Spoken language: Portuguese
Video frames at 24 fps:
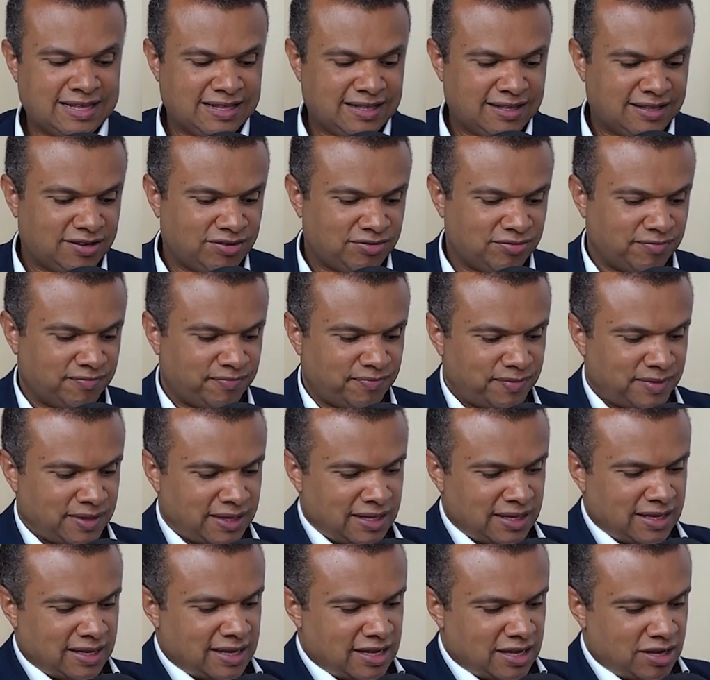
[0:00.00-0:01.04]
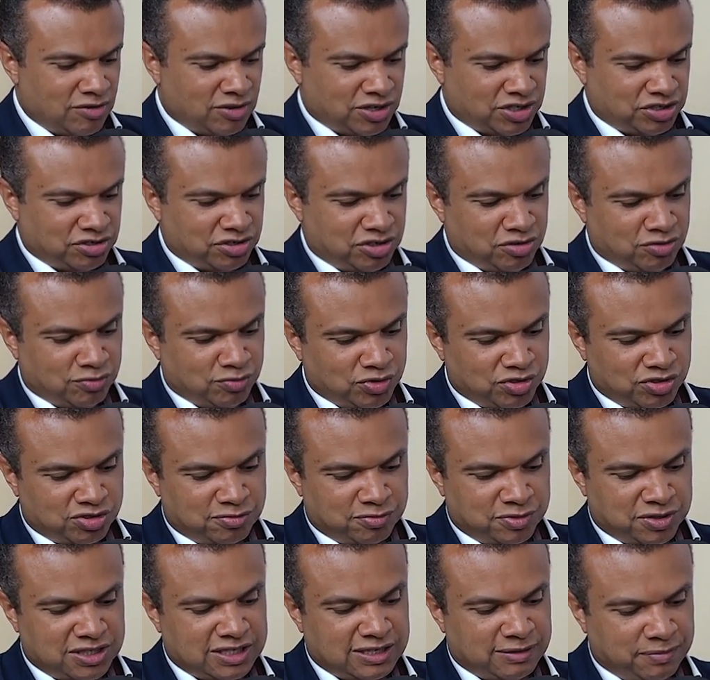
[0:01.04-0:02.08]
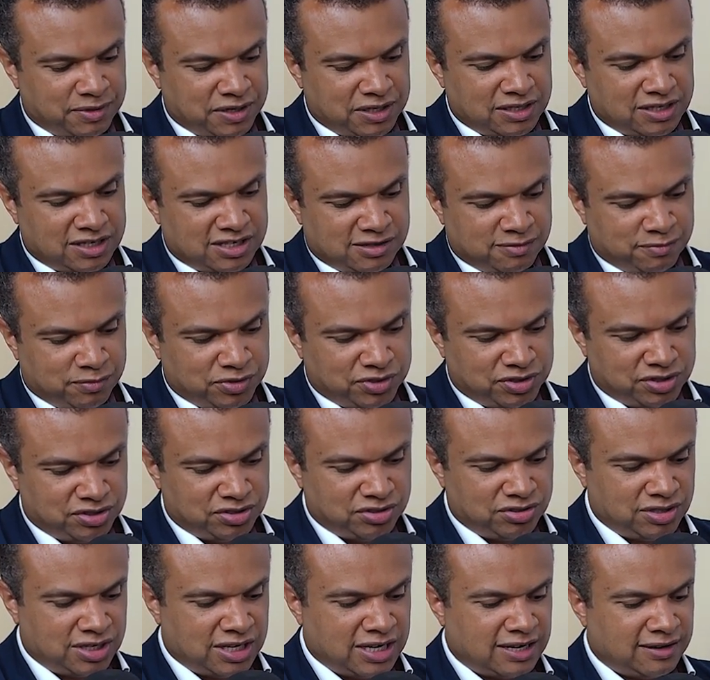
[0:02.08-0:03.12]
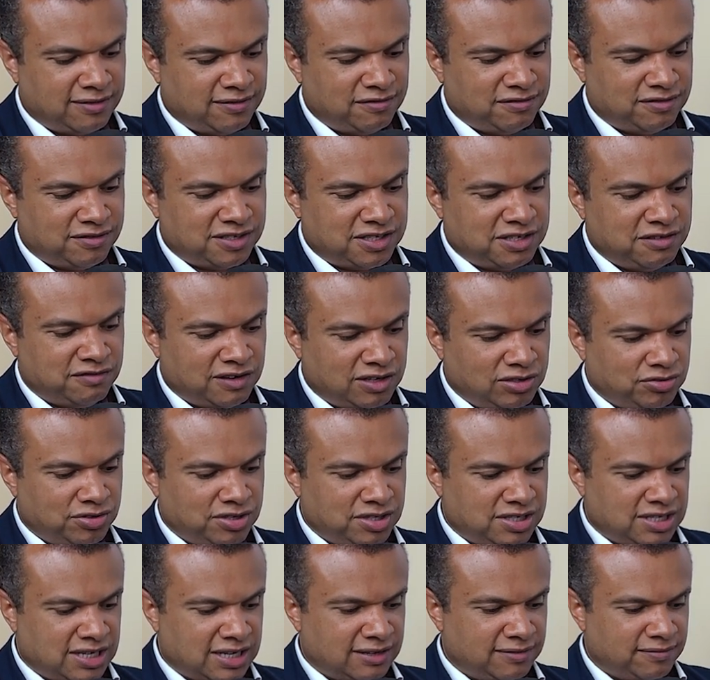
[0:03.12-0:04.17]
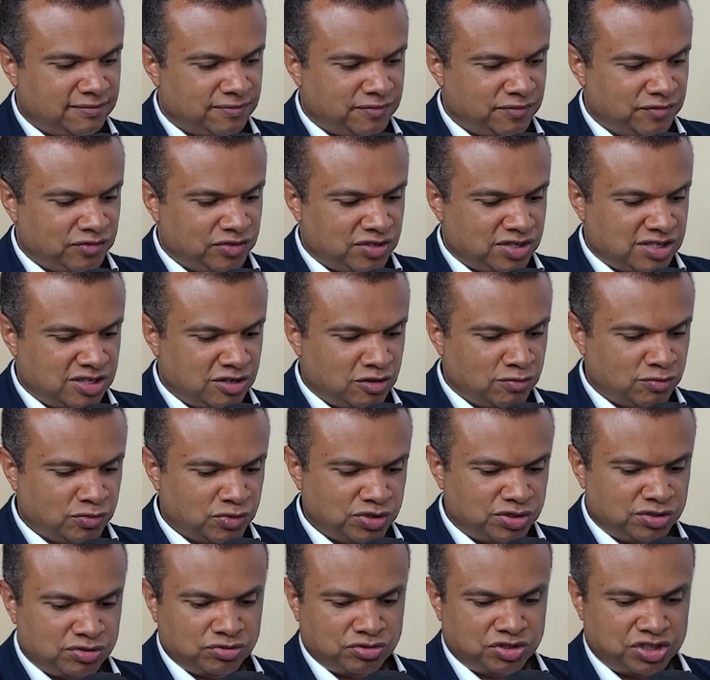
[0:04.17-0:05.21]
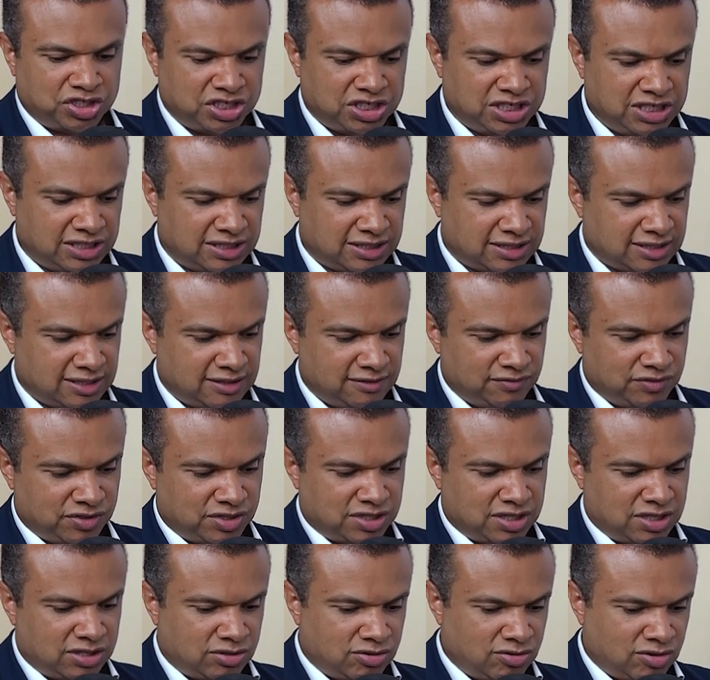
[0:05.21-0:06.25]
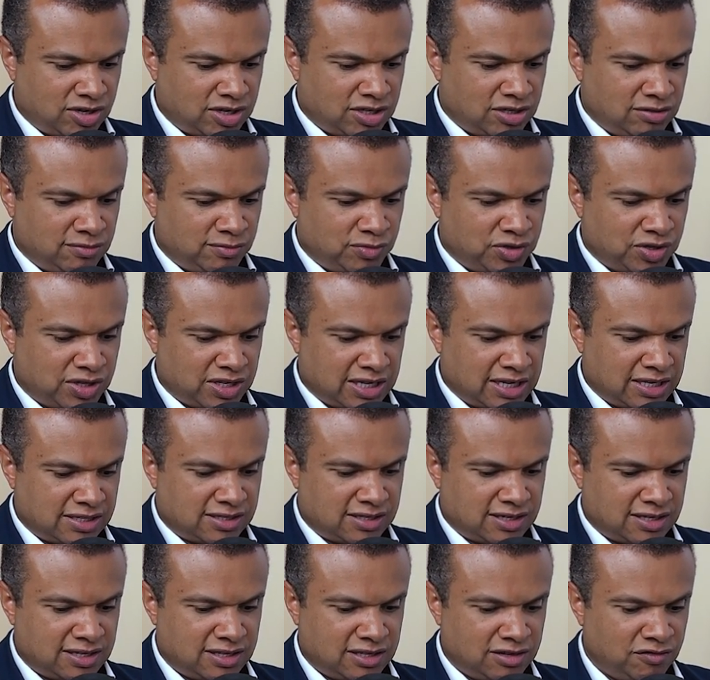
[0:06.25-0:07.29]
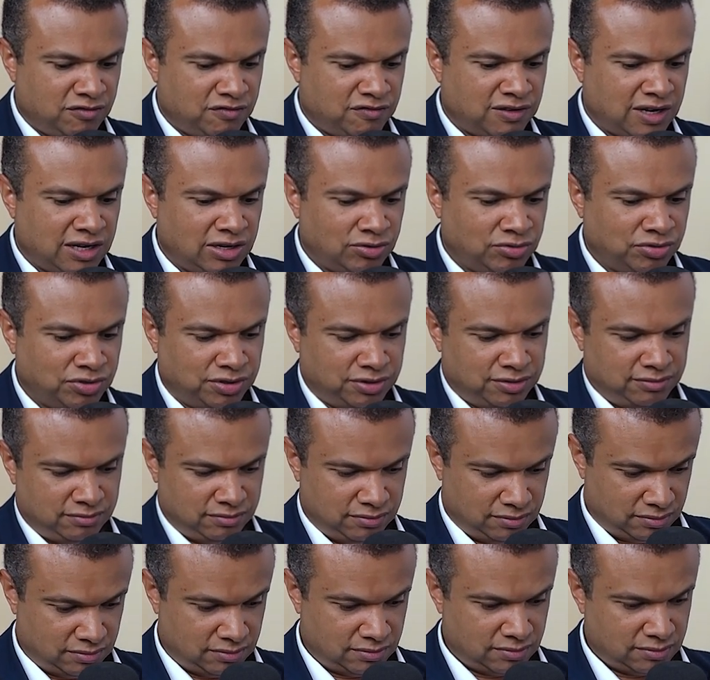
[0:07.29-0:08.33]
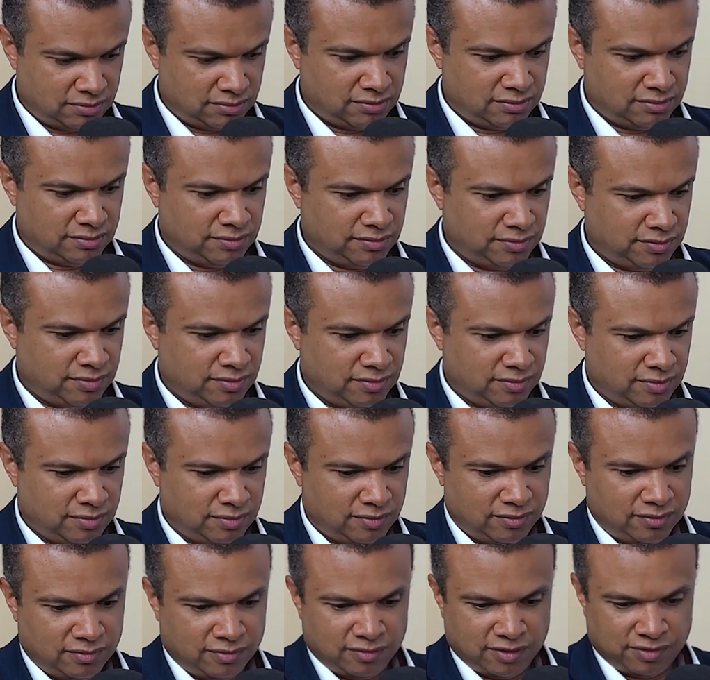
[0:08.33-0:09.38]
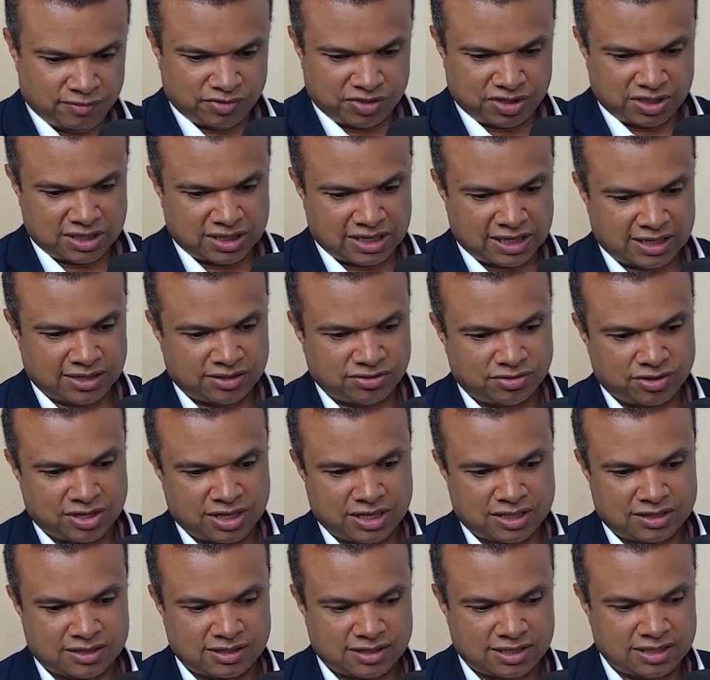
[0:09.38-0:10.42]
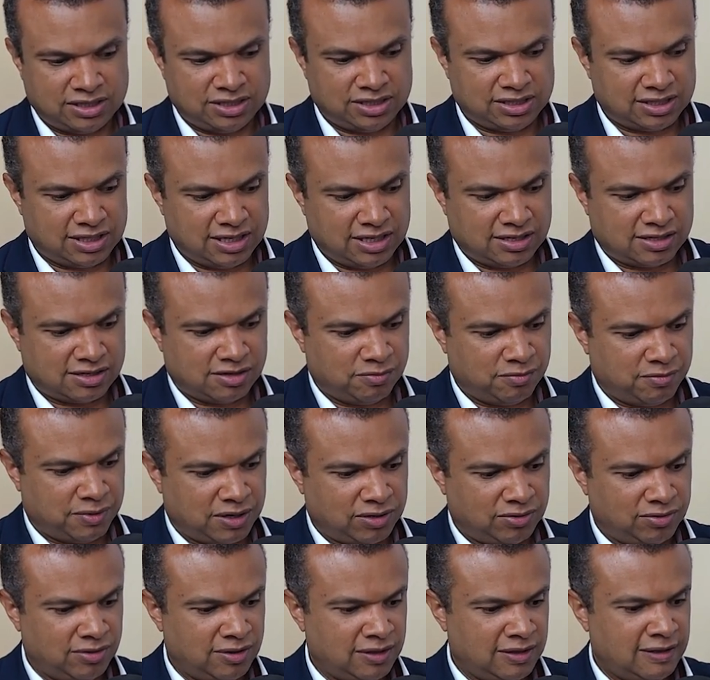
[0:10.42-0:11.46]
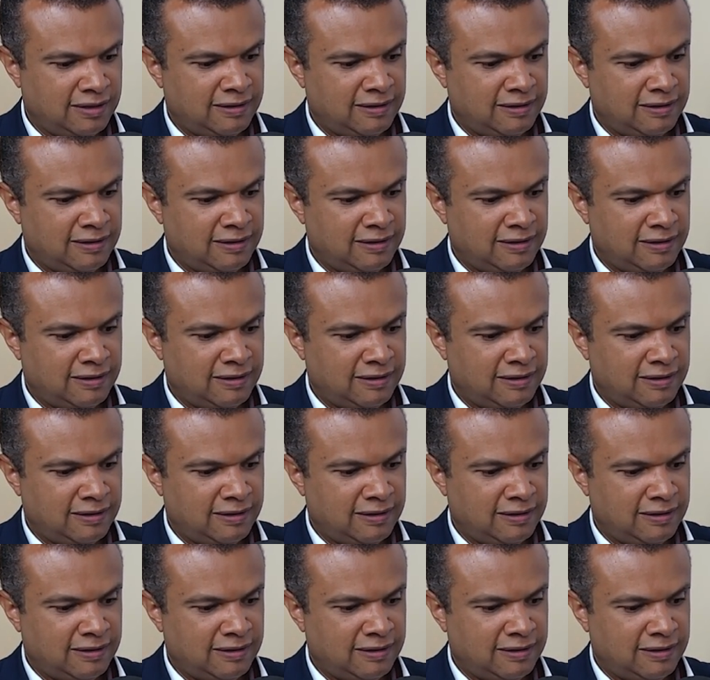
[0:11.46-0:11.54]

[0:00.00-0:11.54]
Então, eu acho que o músico precisa aprender a se posicionar, se valorizar. Você é um músico X que você toca numa orquestra que tem um valor. Vamos citar as orquestras que a gente tem em São Paulo: